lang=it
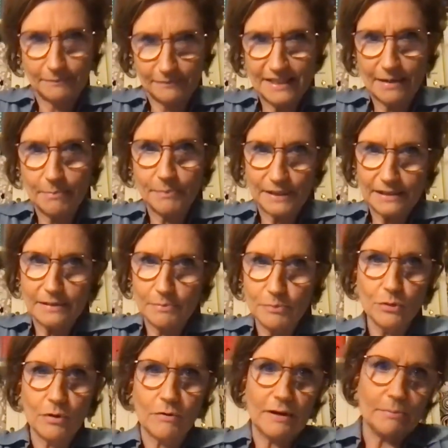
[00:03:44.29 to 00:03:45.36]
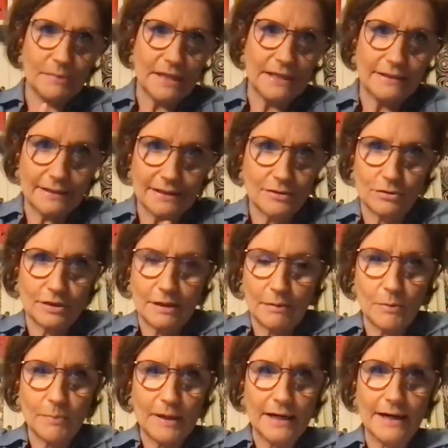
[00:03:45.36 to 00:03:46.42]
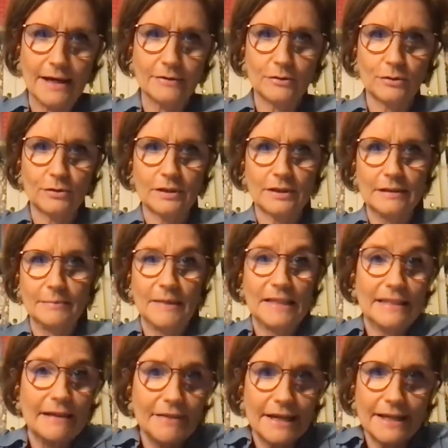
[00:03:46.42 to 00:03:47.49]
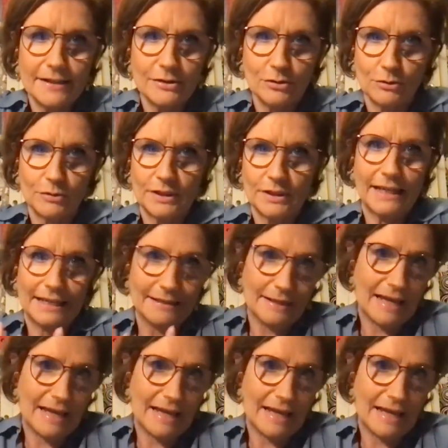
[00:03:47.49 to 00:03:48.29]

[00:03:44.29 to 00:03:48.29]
sempre di più è un ambiente, adesso stiamo parlando di, di metaverso, quindi che,